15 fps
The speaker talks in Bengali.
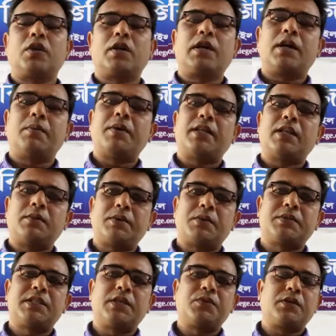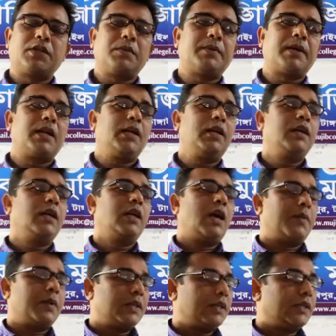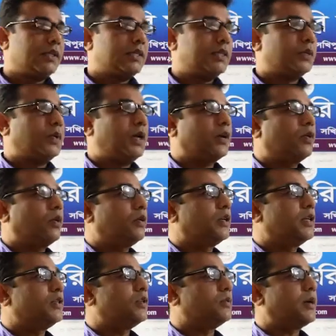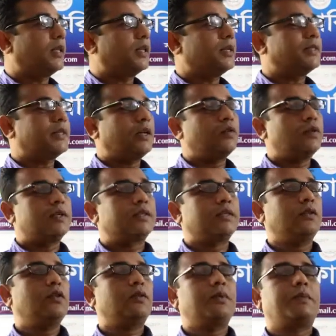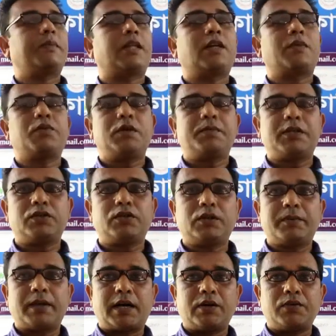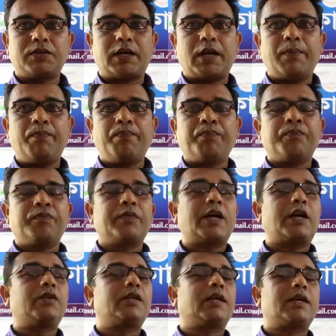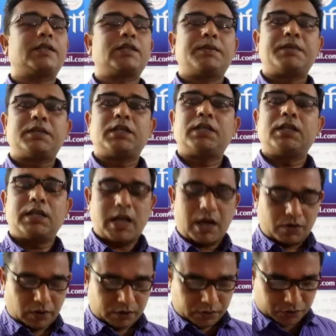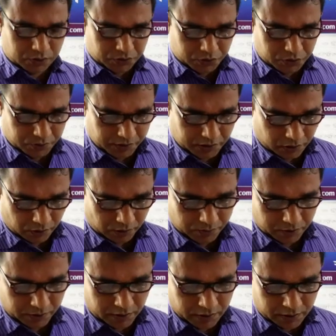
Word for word: সরকার ভাতার ব্যবস্থা করতে পারে আমাদের দেশেও এখন কিছু ভাতা চালু আছে তবে এই ভাতার পরিমাণ যদি বাড়ানো যায় তাহলে দেখা যাবে যে আরও একটু সুবিধা হবে